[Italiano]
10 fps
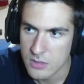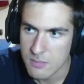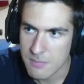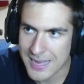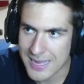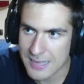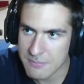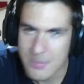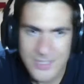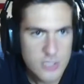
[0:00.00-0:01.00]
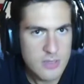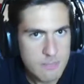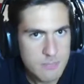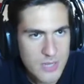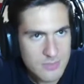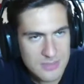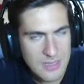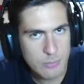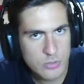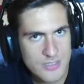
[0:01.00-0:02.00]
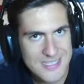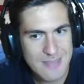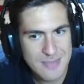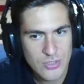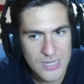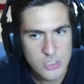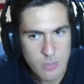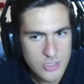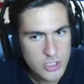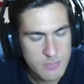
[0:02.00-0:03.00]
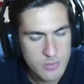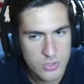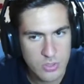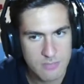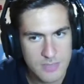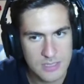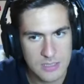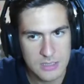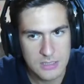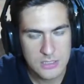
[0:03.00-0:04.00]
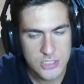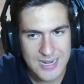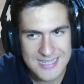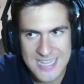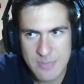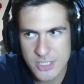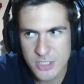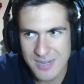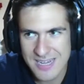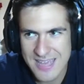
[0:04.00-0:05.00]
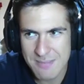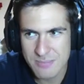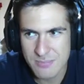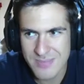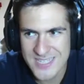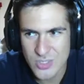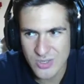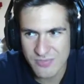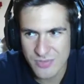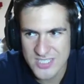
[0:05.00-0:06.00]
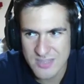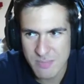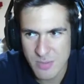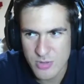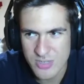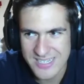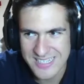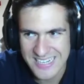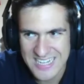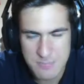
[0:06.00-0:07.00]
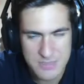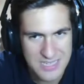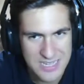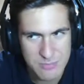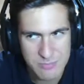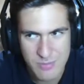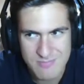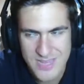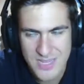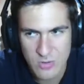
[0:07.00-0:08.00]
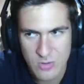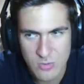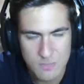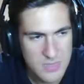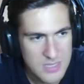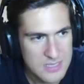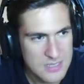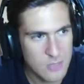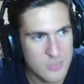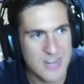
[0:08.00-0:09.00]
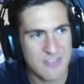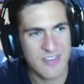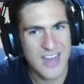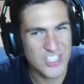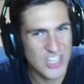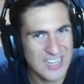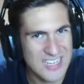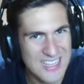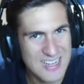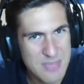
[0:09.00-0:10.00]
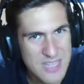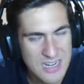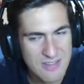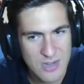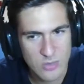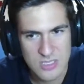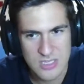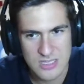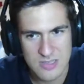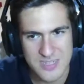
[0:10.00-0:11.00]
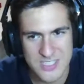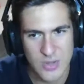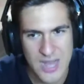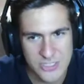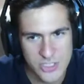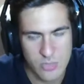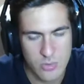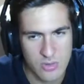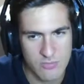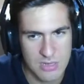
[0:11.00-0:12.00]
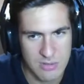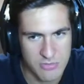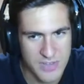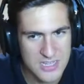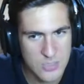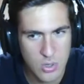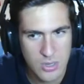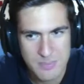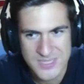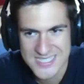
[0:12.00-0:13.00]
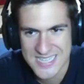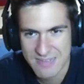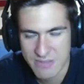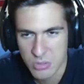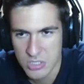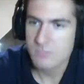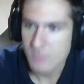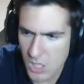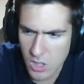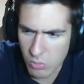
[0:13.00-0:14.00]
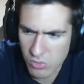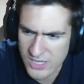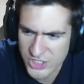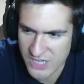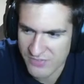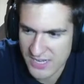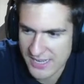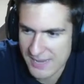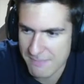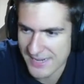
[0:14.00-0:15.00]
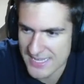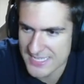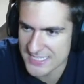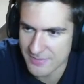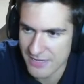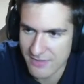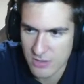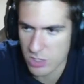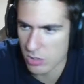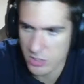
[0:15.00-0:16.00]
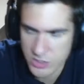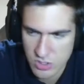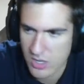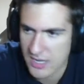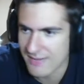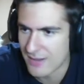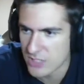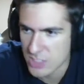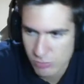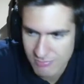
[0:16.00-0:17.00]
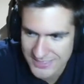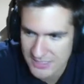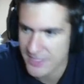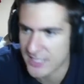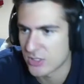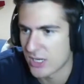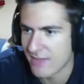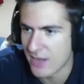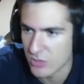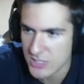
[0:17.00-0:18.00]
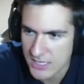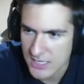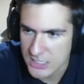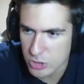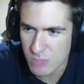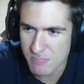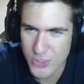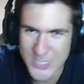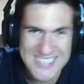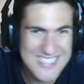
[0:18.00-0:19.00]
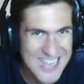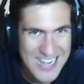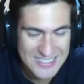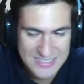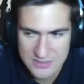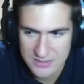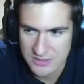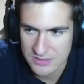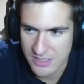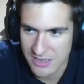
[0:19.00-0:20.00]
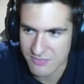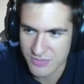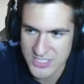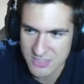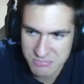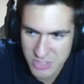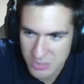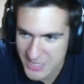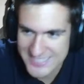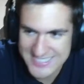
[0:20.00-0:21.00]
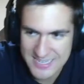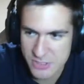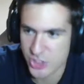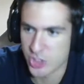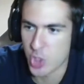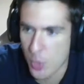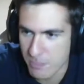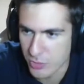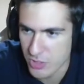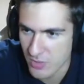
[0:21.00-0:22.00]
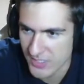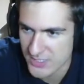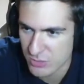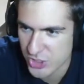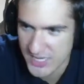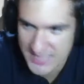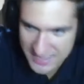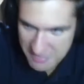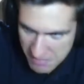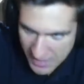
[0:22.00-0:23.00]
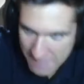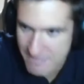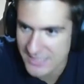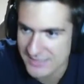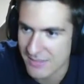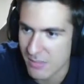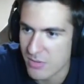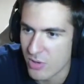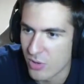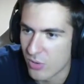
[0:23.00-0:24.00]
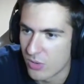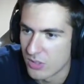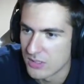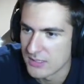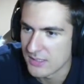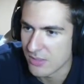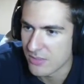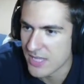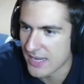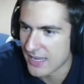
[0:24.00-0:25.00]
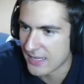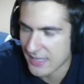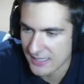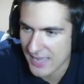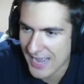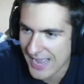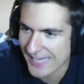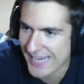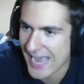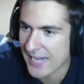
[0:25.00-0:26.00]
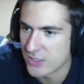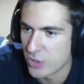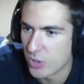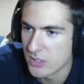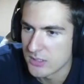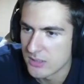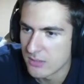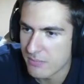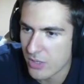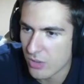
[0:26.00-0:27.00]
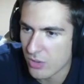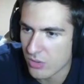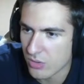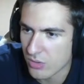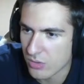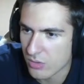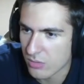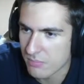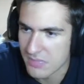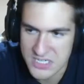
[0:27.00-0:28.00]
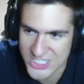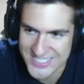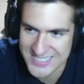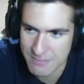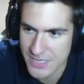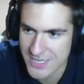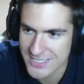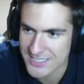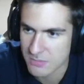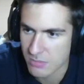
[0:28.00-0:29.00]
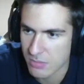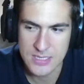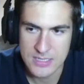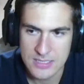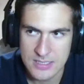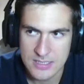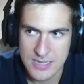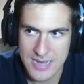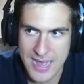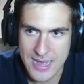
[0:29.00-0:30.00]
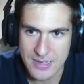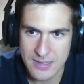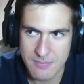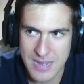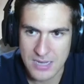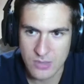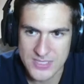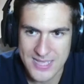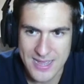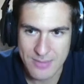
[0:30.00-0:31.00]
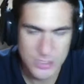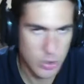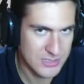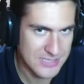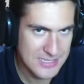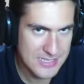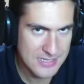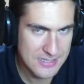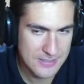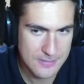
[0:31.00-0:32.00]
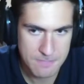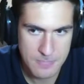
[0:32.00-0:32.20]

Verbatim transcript: Ma mi piace di... Cioè, dal punto di vista dei personaggi mi piace di più Story Build. Cioè, la serie principale penso che fosse un po' più criptica, un po' meno come dire, facile anche da capire a livello di, di, personaggi, di quello che volevano fare, di quello che pensavano. Ma comunque la finale, raga, bellissima, a livello di colonne sonore, a livello di combattimento, a livello di... giusto un po' incasinata. Cioè, forse cioè, non è che si capisce troppo di quello che succede a mente proprio, come dire, a, a caldo. Però belli, gestita benissimo proprio. Raga, ma questa è una sorta di...